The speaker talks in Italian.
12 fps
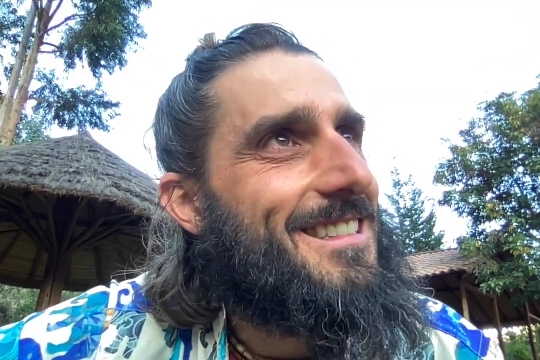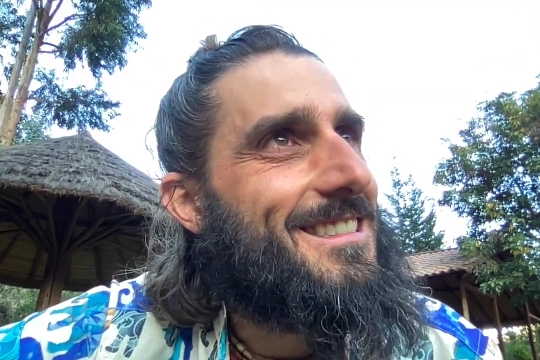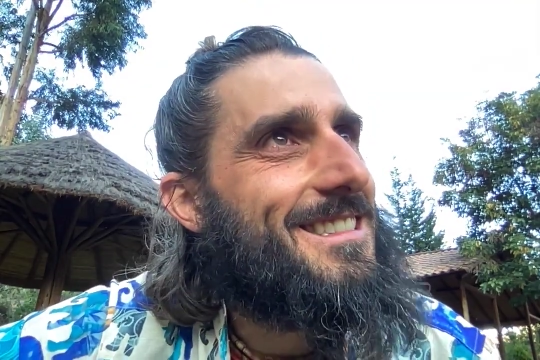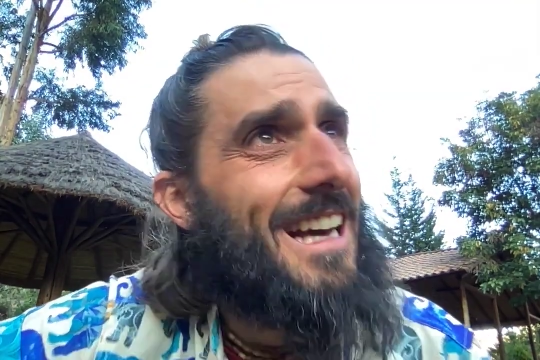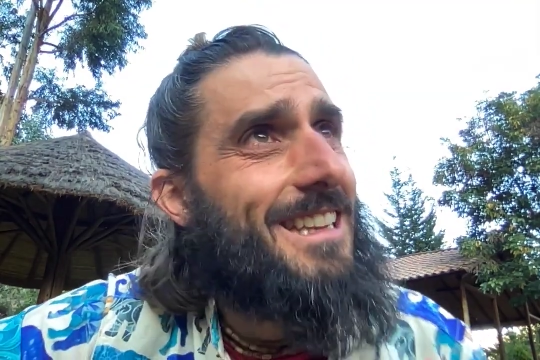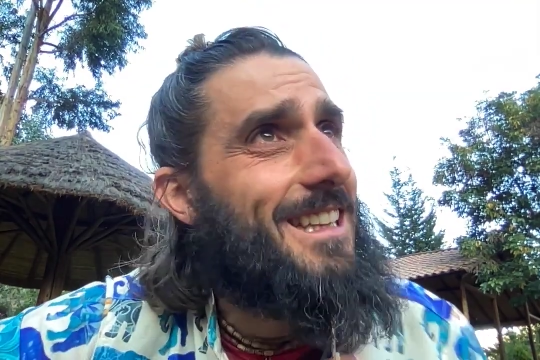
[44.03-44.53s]

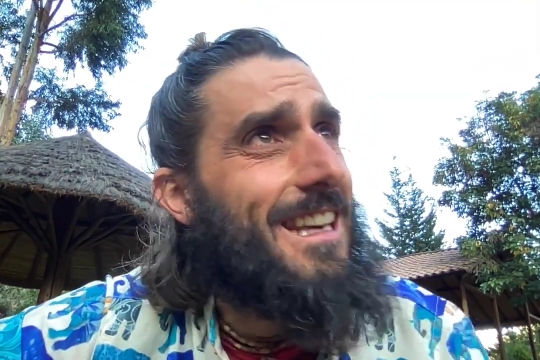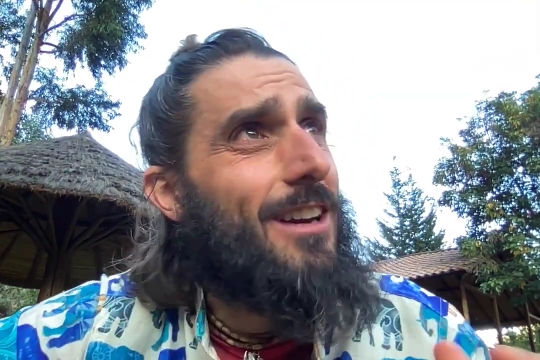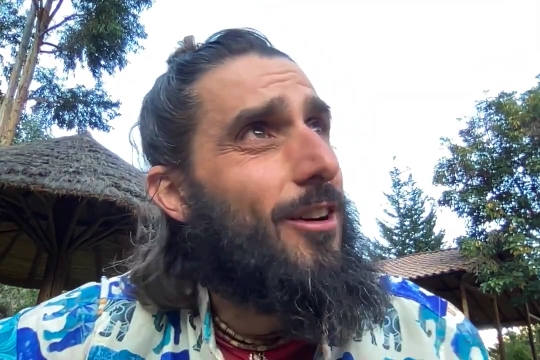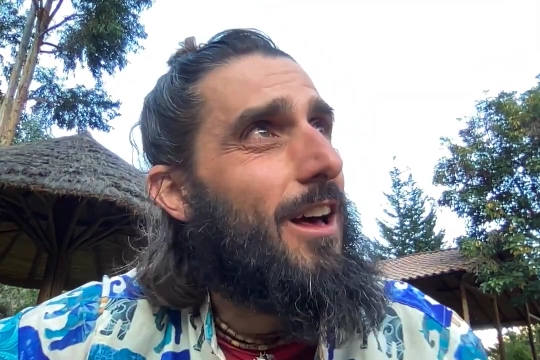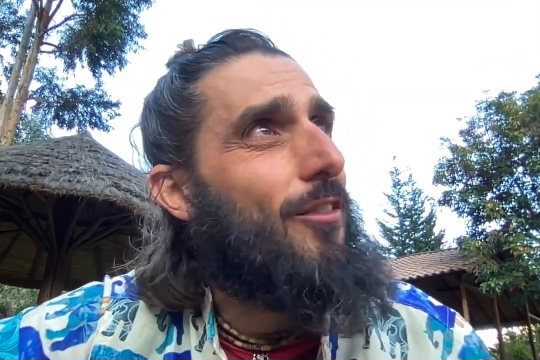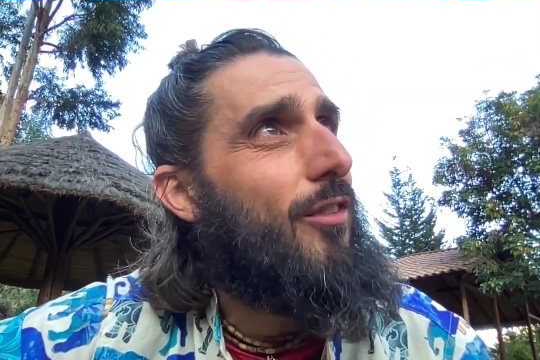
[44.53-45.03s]
Da
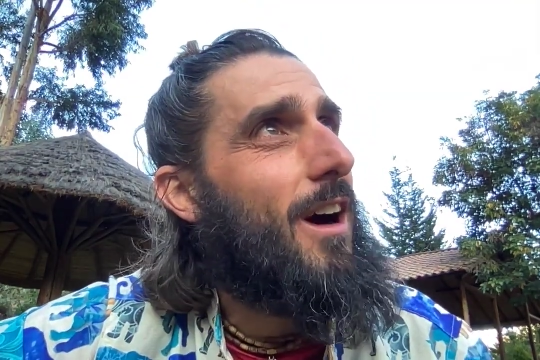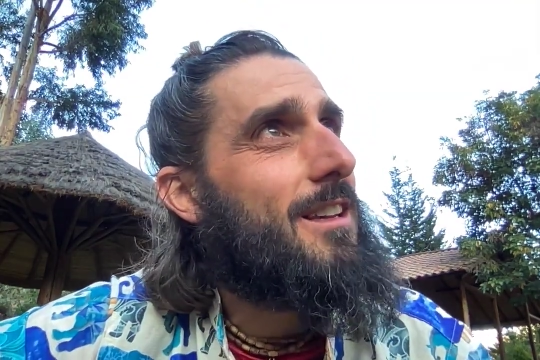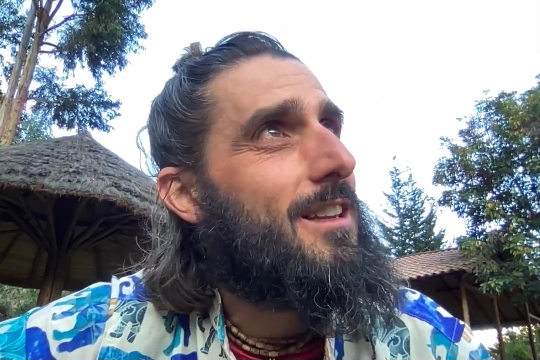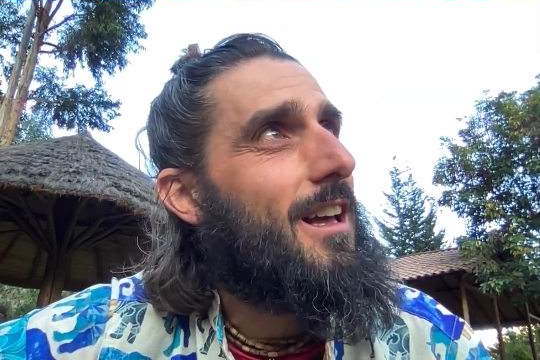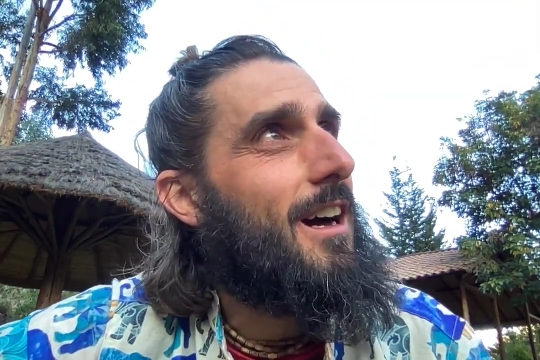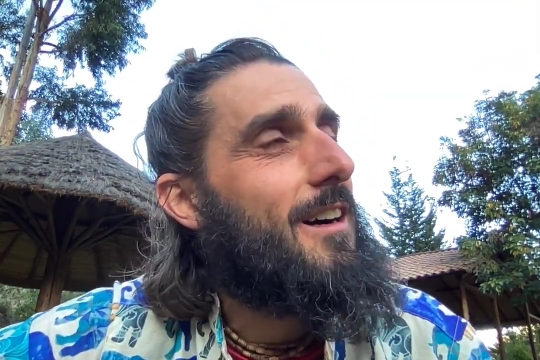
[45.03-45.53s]
Dio l'ha
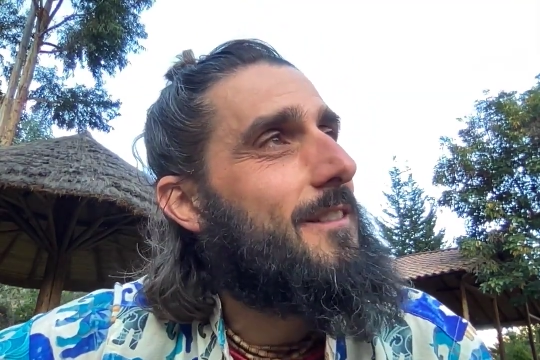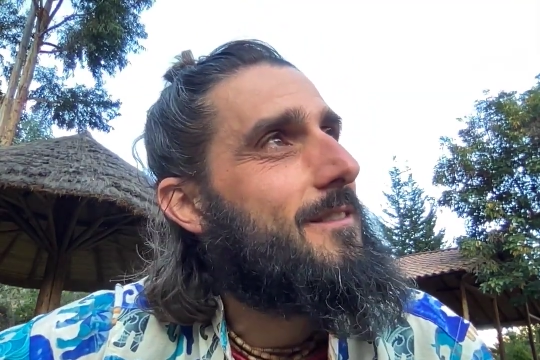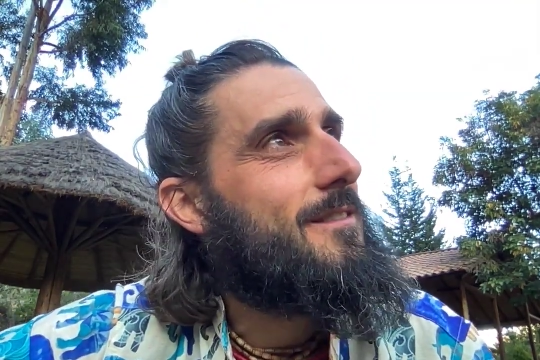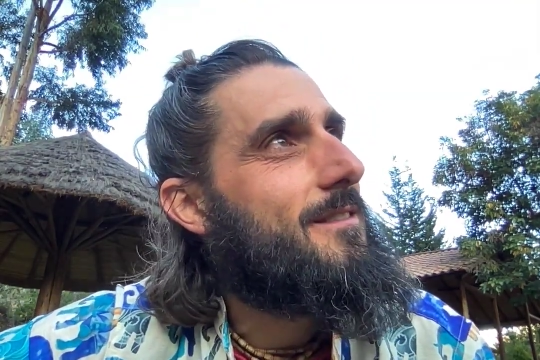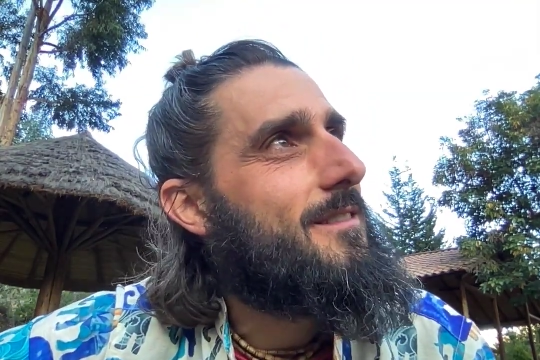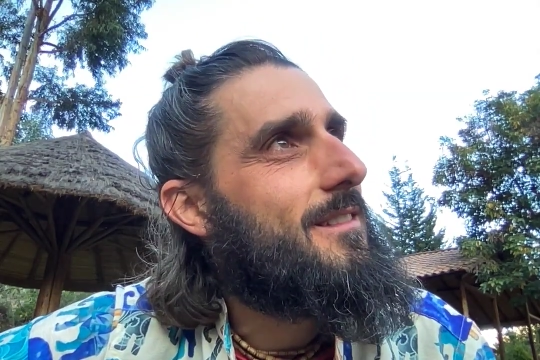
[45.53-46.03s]
fatta.
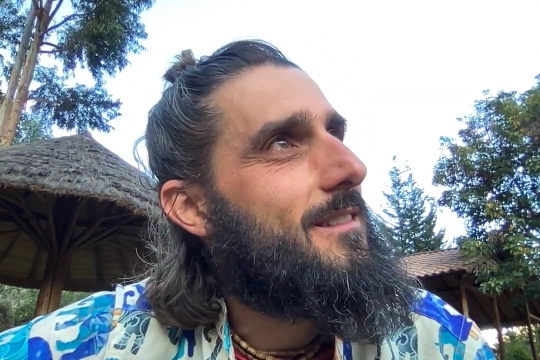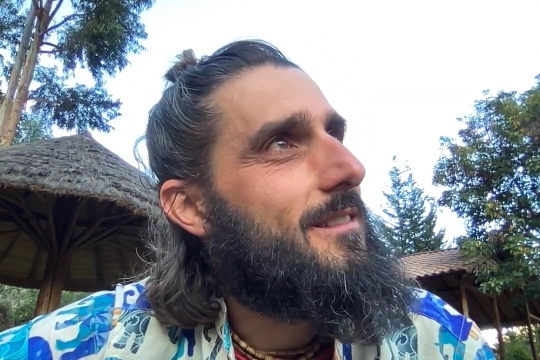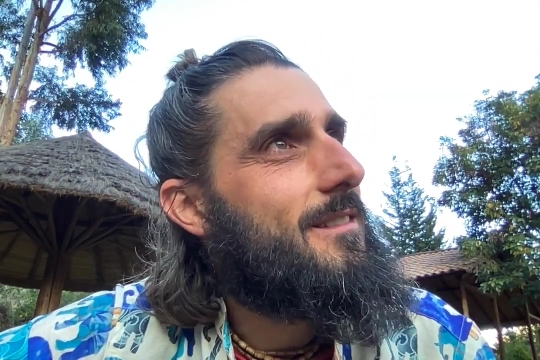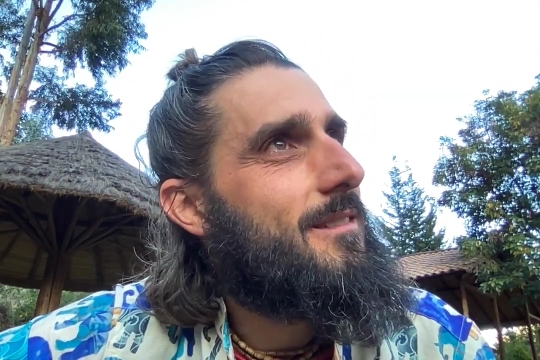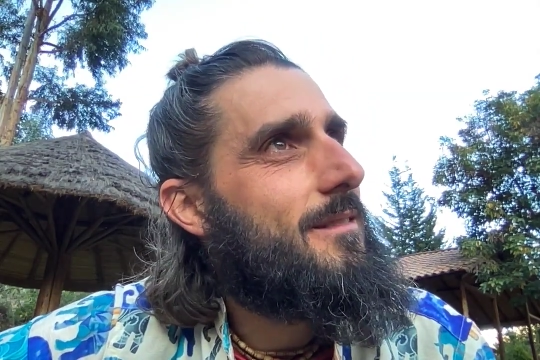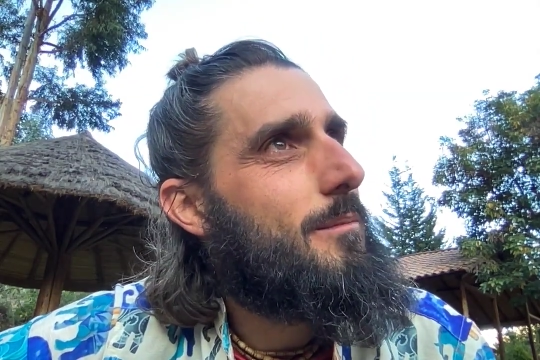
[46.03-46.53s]

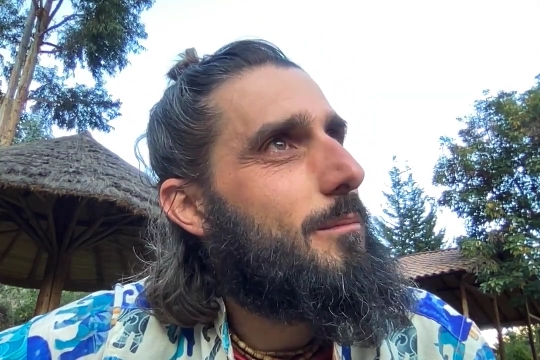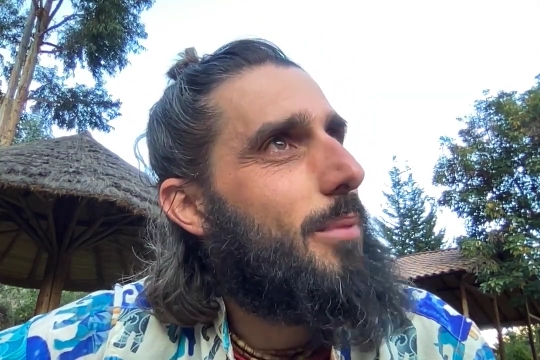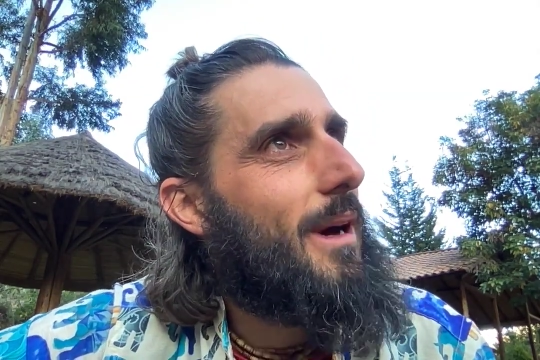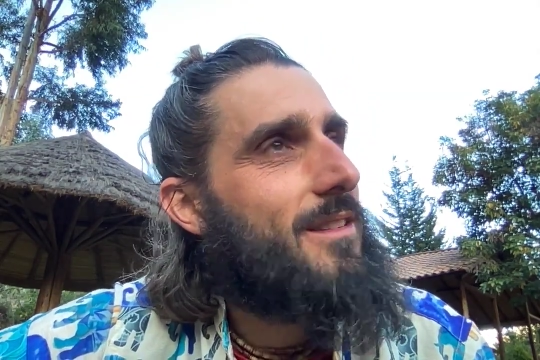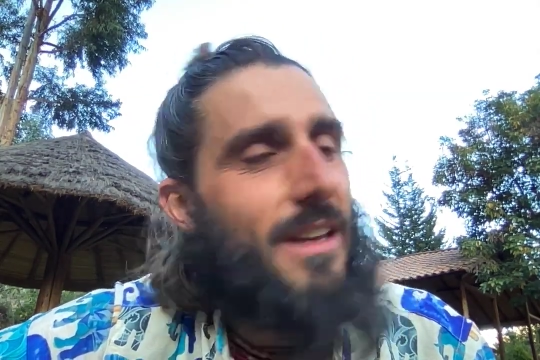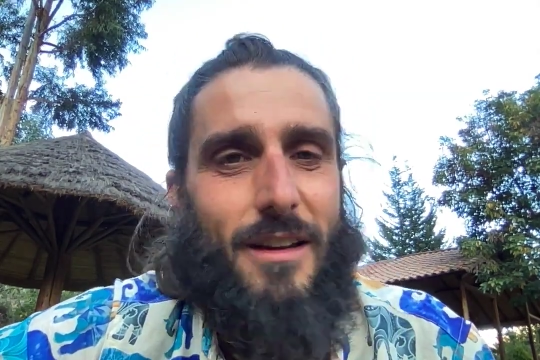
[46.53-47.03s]

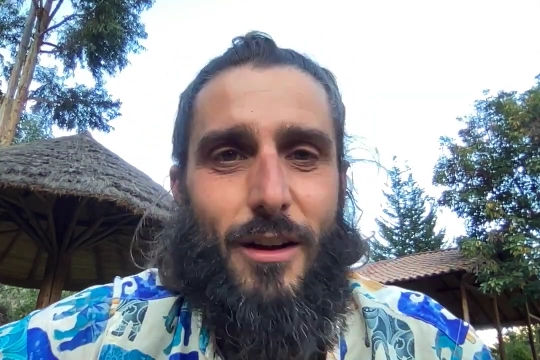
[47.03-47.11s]
Pazze.